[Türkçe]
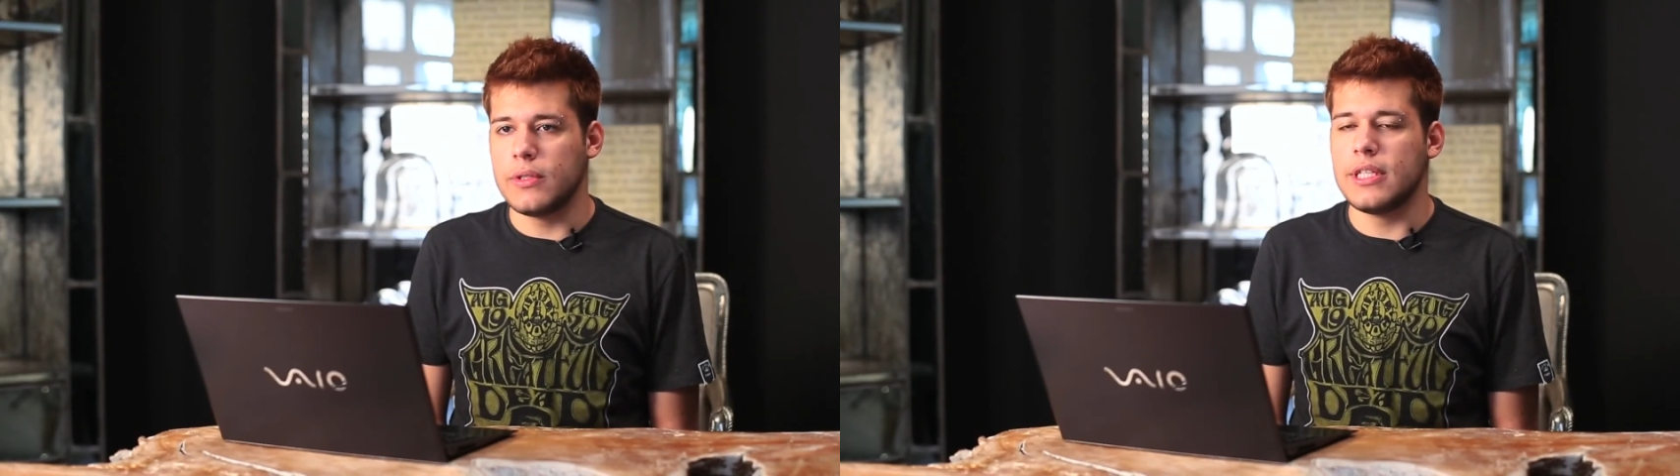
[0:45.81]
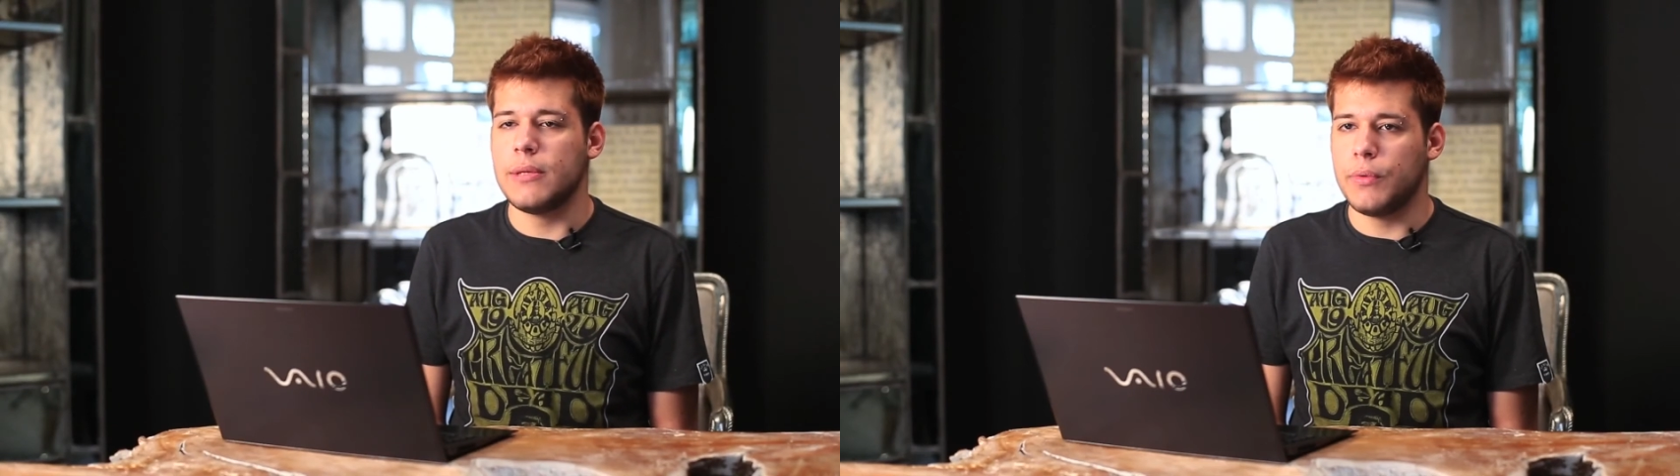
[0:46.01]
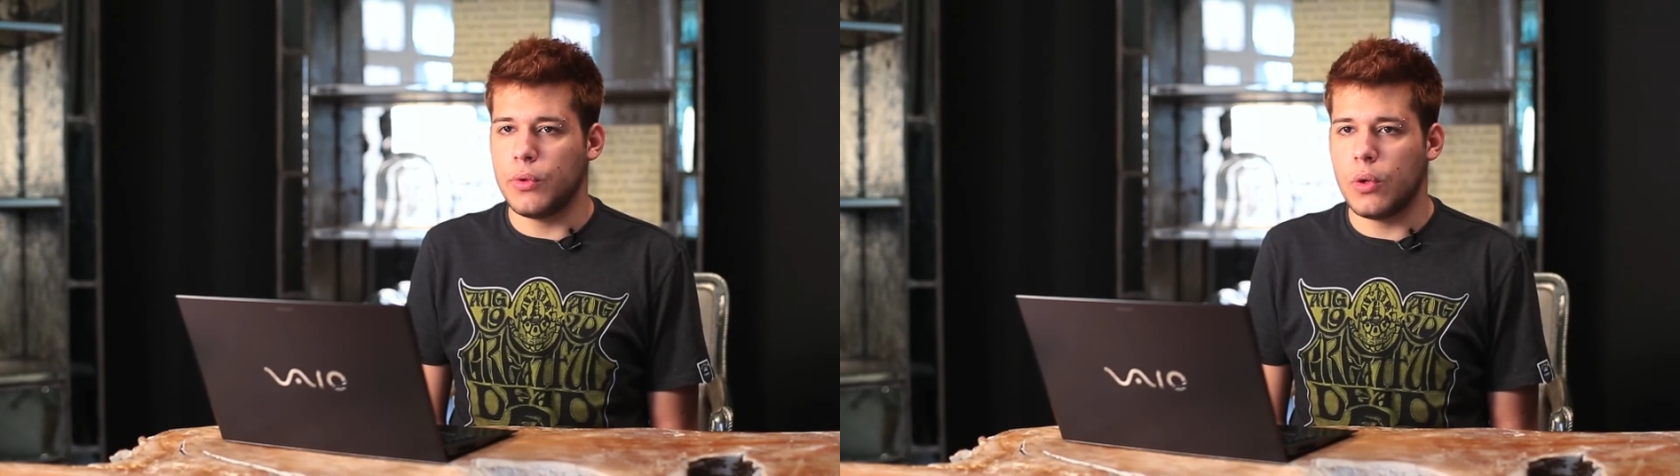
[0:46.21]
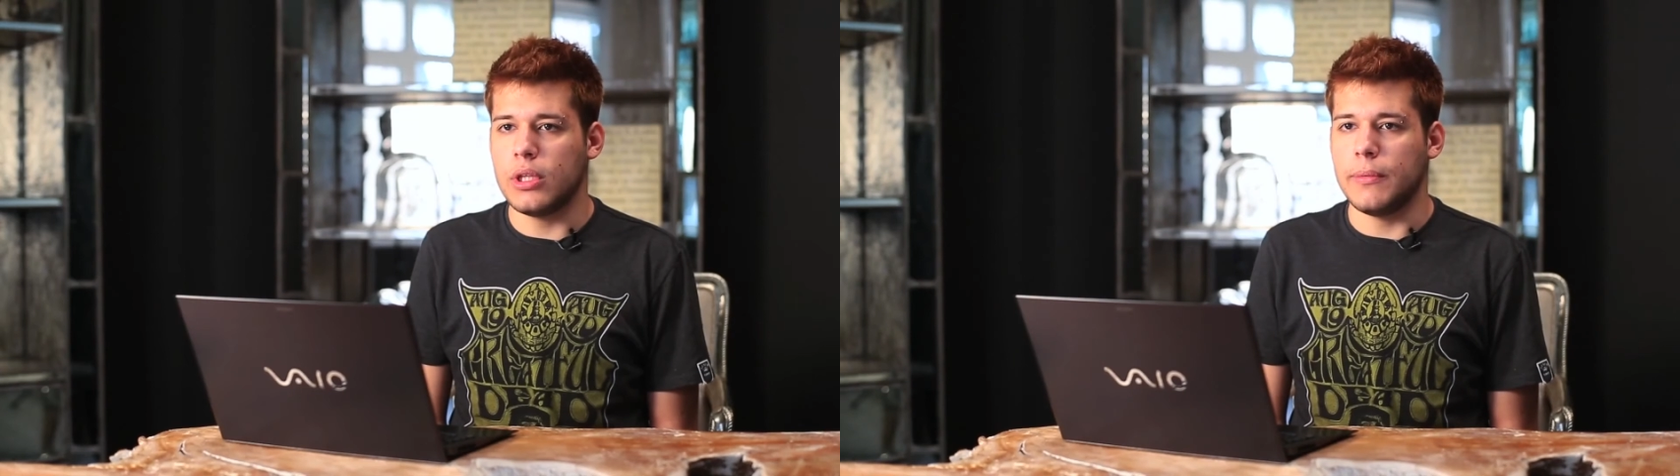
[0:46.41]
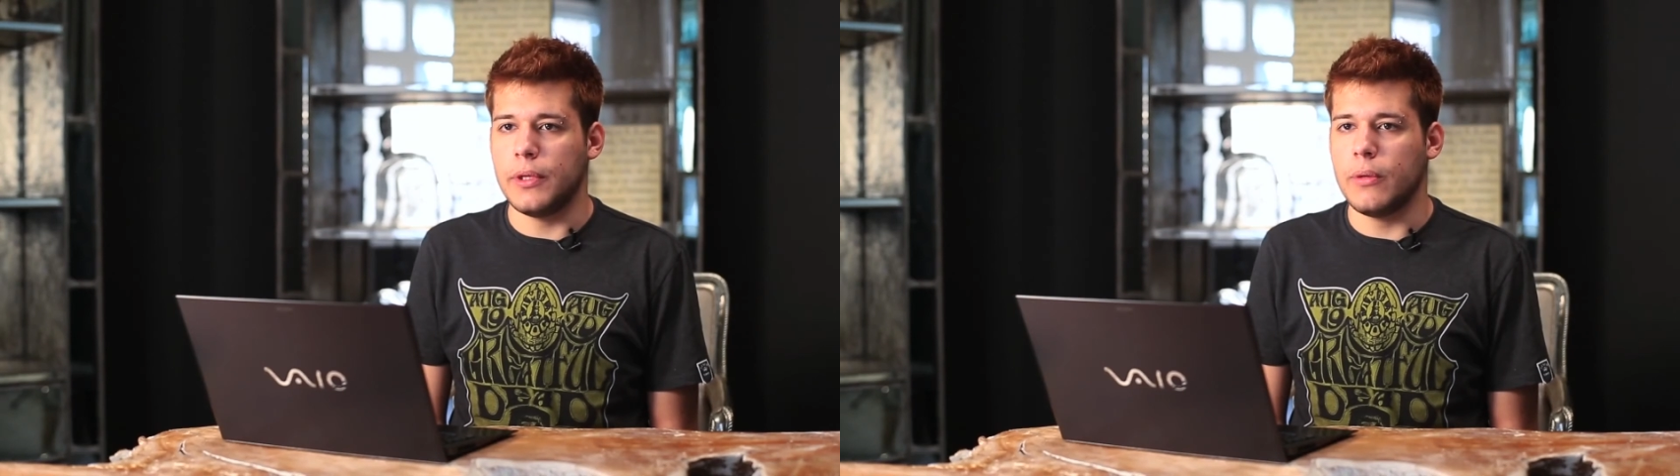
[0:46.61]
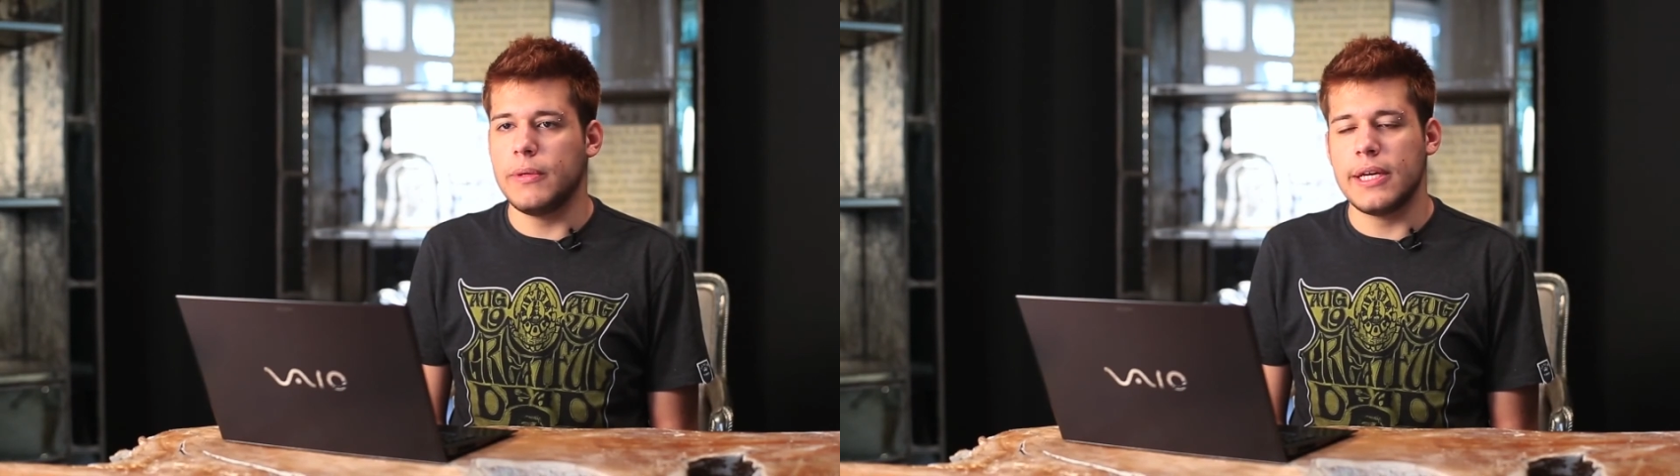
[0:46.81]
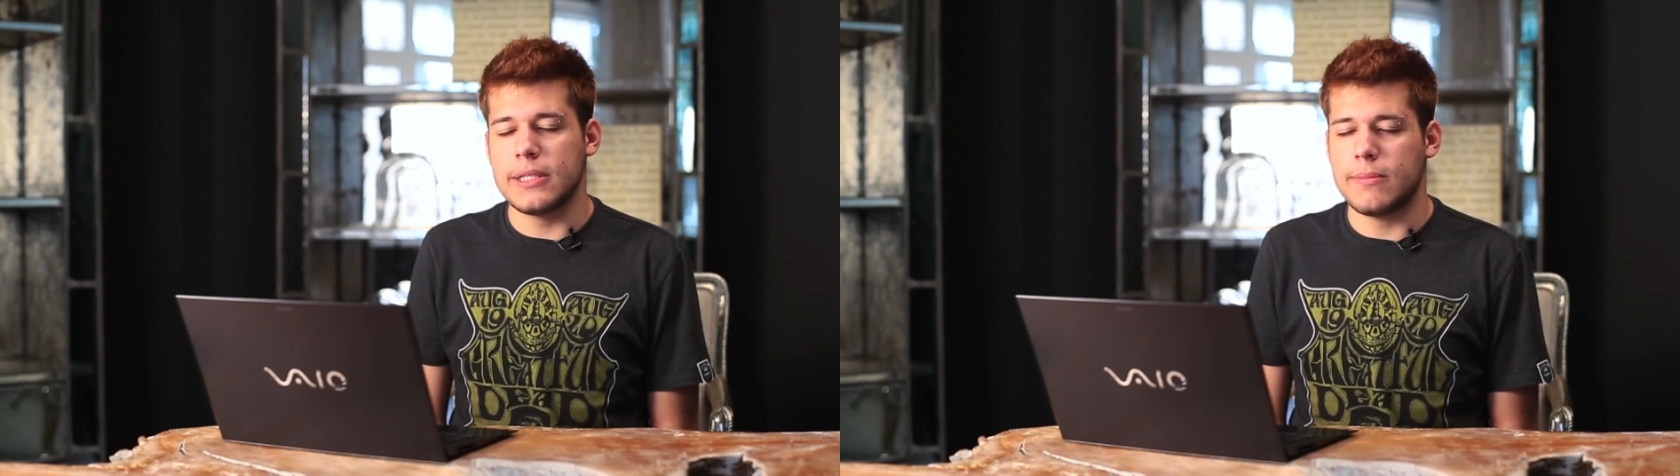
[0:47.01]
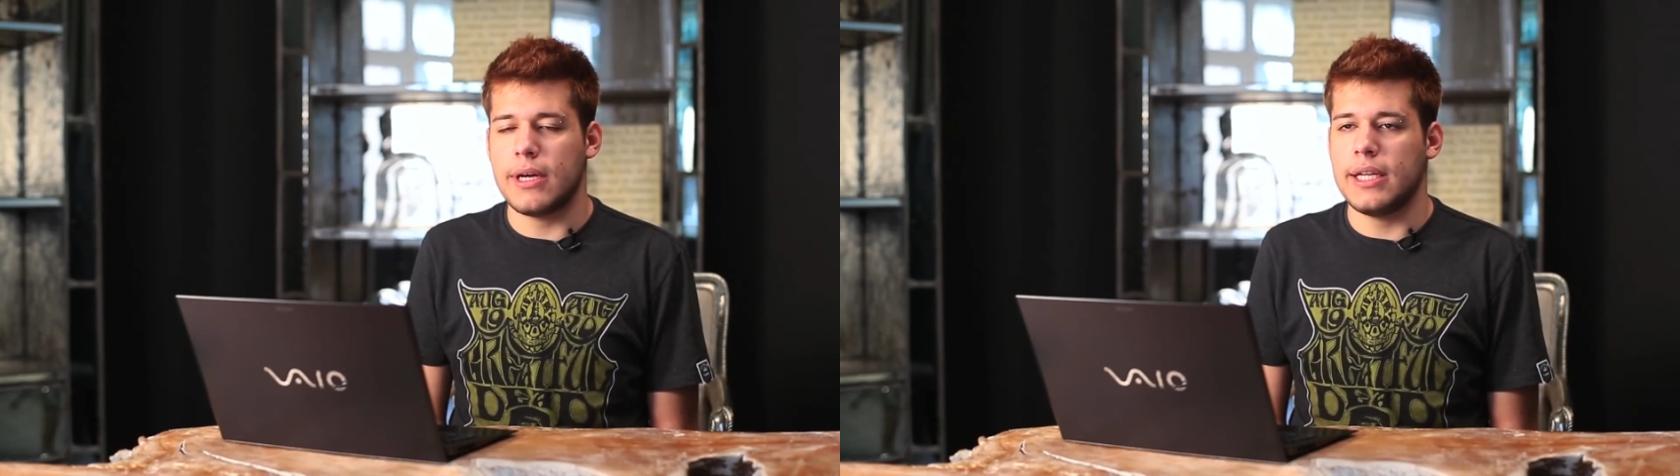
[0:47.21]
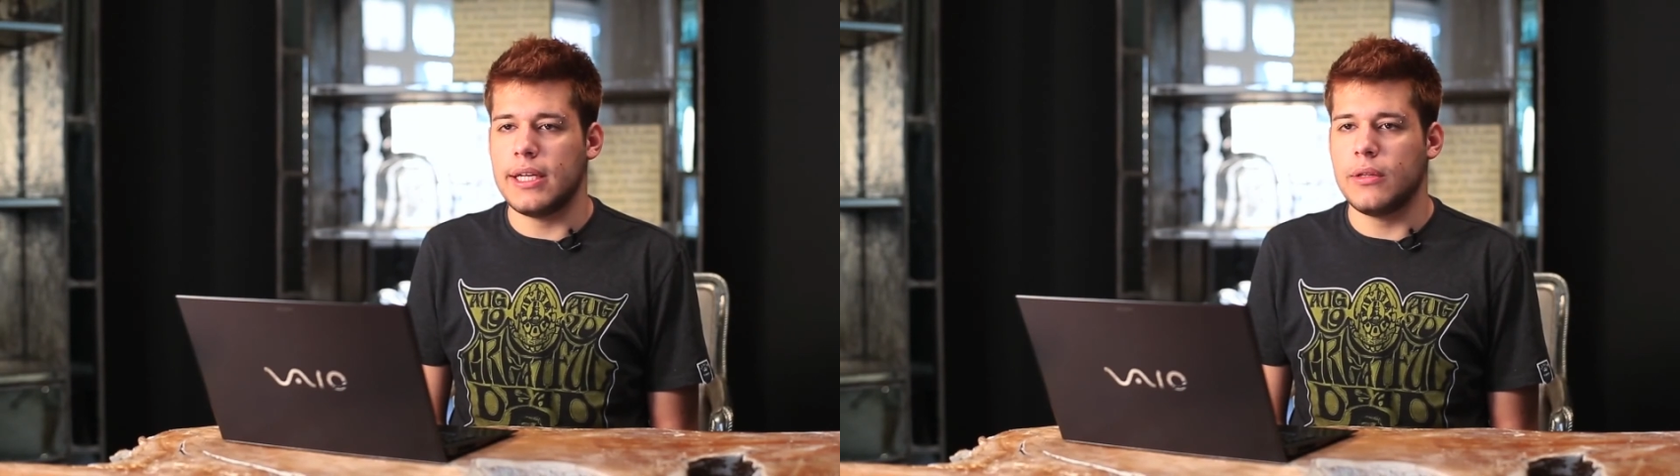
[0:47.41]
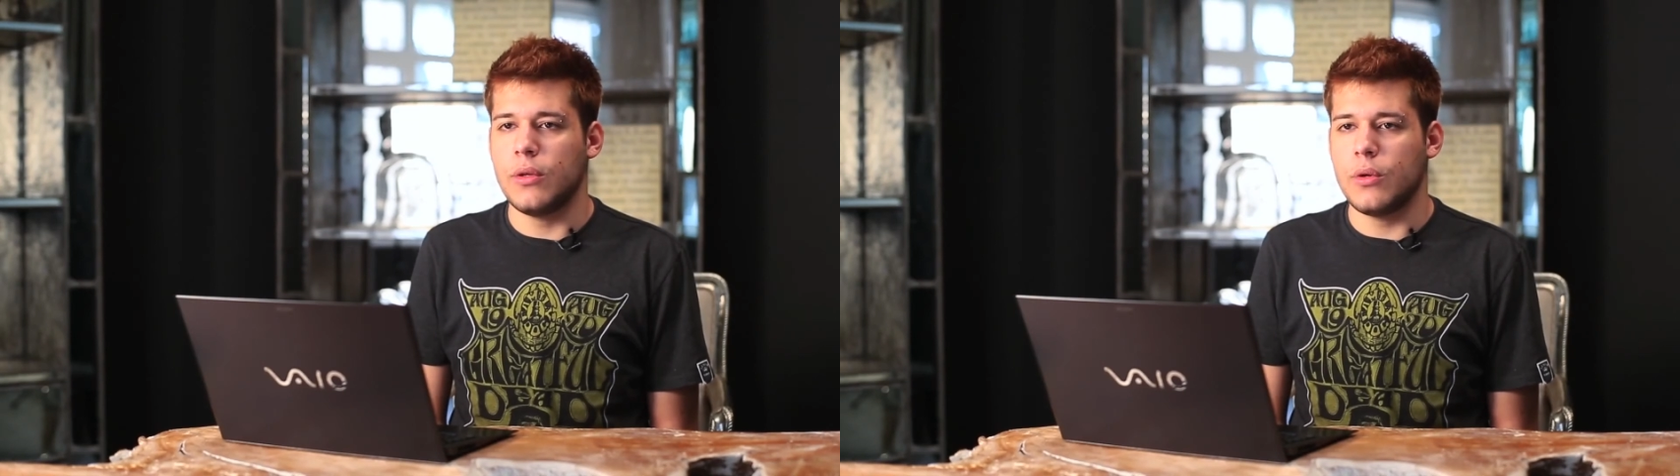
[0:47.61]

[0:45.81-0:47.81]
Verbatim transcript: CPU olabiliyor biraz maliyetli